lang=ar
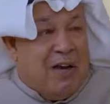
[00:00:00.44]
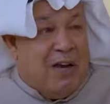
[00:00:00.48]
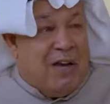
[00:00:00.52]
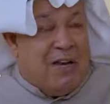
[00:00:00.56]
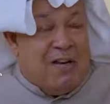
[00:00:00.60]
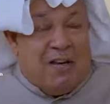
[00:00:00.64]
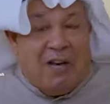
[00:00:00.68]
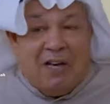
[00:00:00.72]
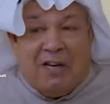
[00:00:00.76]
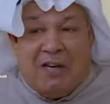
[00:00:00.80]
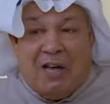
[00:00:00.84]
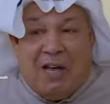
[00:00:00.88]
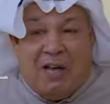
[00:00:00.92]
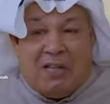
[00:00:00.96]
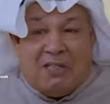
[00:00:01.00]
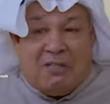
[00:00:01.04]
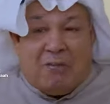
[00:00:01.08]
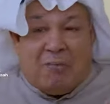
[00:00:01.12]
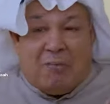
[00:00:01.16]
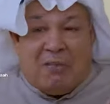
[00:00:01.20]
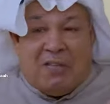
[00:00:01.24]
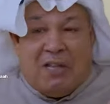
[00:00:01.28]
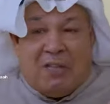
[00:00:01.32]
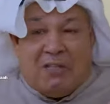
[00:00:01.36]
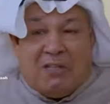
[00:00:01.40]
ان
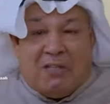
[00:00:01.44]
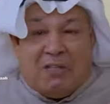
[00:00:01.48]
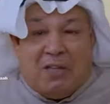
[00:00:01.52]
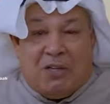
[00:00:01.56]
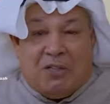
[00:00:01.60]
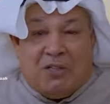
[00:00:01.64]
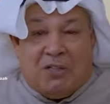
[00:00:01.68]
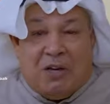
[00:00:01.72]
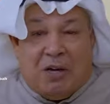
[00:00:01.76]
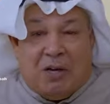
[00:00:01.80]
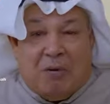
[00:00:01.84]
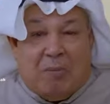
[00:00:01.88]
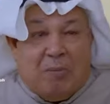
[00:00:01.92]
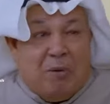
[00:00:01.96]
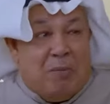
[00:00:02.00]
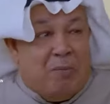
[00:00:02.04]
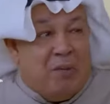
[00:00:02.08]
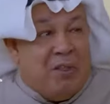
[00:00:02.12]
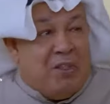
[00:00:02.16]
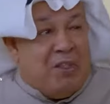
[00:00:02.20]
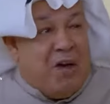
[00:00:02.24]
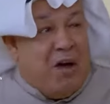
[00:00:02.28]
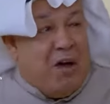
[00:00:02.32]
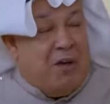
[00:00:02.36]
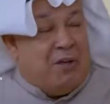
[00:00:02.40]
الناس بدات تنشغل
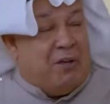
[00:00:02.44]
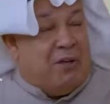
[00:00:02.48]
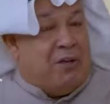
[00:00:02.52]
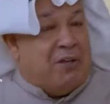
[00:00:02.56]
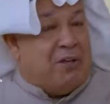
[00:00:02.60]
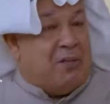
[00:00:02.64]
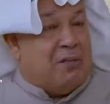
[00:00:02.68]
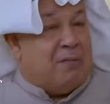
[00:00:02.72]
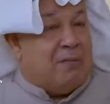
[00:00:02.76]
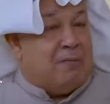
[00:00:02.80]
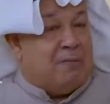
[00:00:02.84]
بالمظاهر